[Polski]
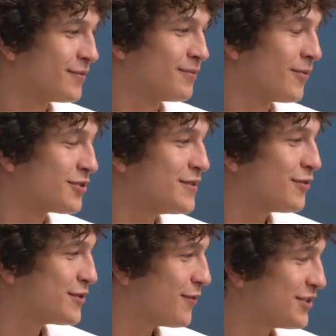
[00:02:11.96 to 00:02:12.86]

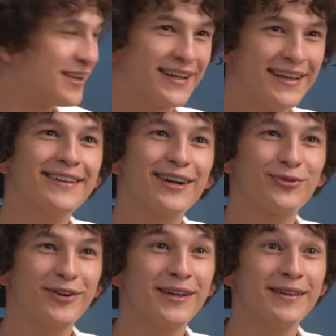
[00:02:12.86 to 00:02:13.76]
możliwość tworzenia kina,
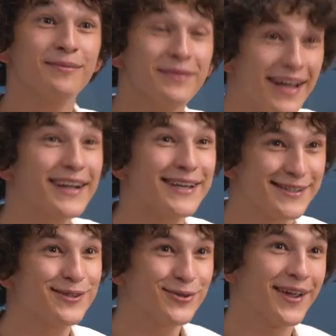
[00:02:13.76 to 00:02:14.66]
które nie
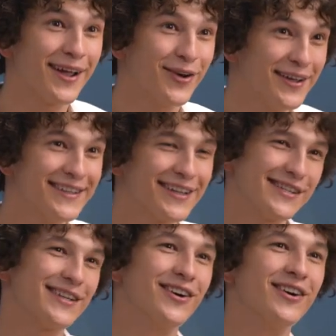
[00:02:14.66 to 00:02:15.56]
ekscytuje jako
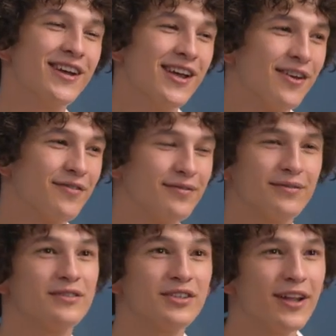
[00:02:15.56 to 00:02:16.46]
Ignacego.
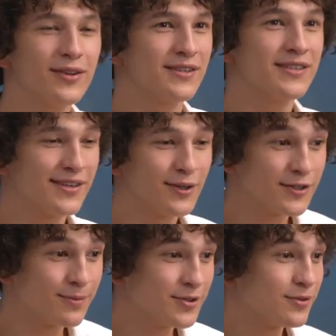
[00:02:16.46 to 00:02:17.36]
Czytając ten scenariusz
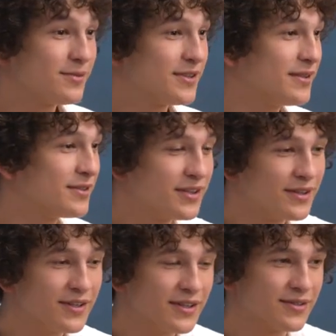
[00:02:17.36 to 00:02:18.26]
zobaczyłem, że, że
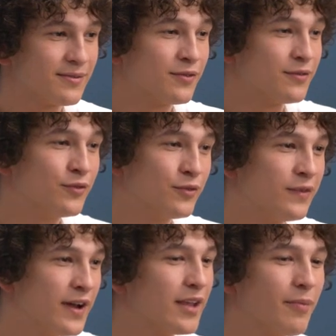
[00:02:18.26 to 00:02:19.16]
jest
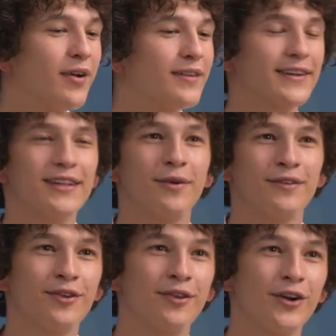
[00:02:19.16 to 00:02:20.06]
wielkie pole tak
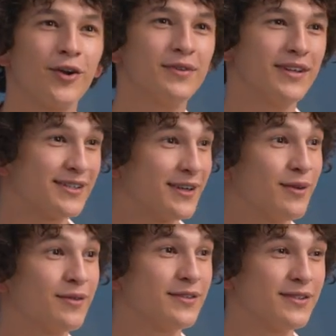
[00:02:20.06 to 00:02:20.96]
naprawdę do tego, by ten
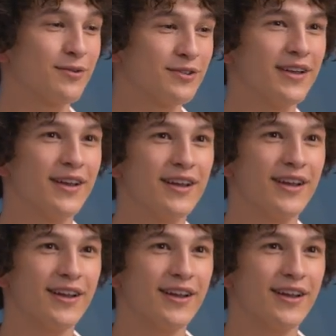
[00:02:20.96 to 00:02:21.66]
serial stał się